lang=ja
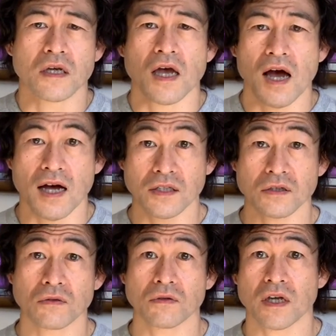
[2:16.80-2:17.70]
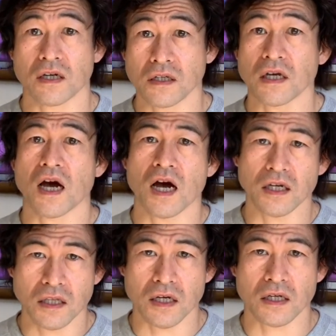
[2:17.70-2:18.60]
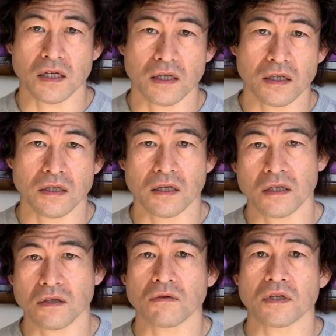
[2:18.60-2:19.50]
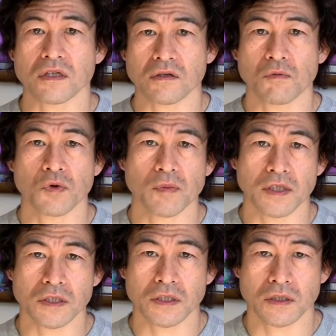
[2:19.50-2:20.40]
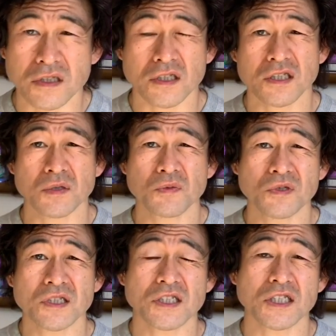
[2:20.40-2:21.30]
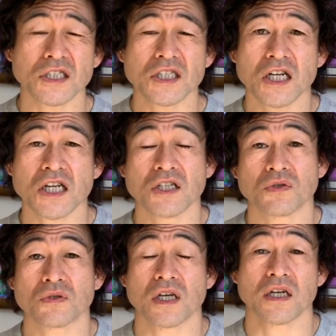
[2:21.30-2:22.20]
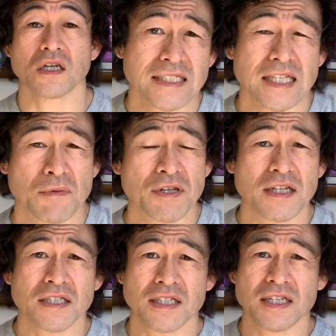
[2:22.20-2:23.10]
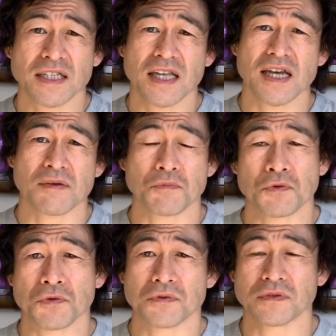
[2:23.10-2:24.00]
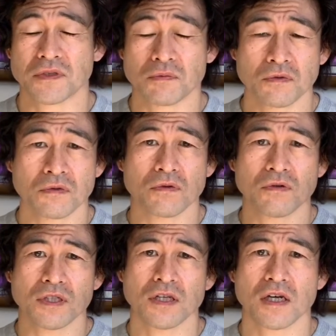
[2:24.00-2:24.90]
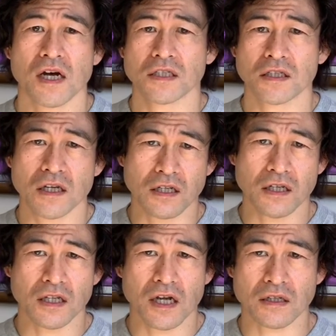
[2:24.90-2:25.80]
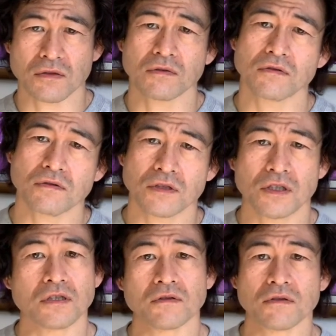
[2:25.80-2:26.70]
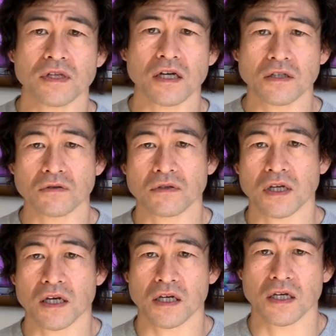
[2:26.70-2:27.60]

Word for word: 発想であり、アイディアなんだと私は思います。自分に自信がない状態、ダメ出しされて、もう自分の個性が否定された、そういう自信のない状態、